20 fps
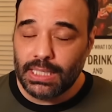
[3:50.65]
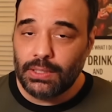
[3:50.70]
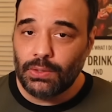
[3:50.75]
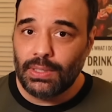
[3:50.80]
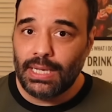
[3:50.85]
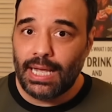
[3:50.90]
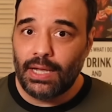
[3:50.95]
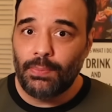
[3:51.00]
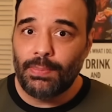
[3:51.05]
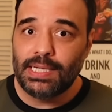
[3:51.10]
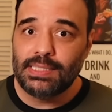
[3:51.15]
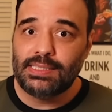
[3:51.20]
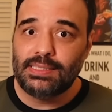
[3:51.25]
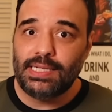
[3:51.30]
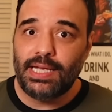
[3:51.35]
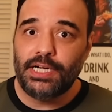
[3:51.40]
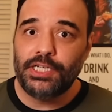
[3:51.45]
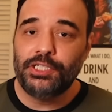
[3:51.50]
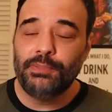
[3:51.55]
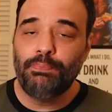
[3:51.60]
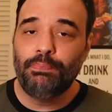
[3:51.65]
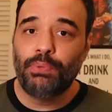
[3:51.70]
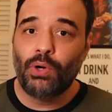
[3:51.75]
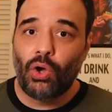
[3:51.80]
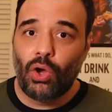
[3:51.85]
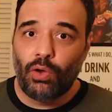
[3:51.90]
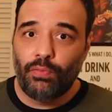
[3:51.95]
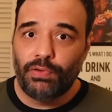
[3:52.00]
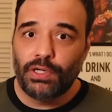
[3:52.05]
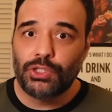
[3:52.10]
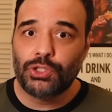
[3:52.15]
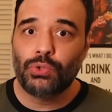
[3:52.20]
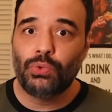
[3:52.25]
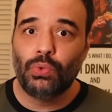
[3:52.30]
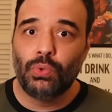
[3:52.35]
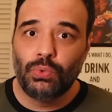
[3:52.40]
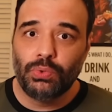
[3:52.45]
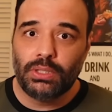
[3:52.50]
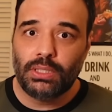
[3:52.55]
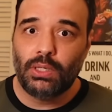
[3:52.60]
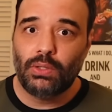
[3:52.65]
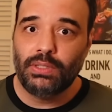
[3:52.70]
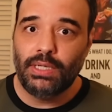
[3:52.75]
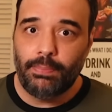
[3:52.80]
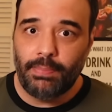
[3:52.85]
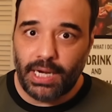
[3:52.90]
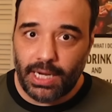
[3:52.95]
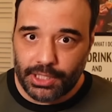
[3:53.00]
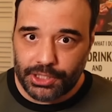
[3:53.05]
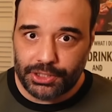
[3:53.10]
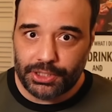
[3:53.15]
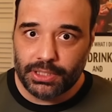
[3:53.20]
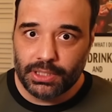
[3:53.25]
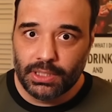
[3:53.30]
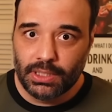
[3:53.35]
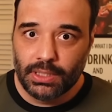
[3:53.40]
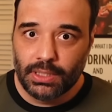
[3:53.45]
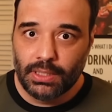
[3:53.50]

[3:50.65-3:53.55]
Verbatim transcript: anularam uma série de provas contra a Aldebrecht.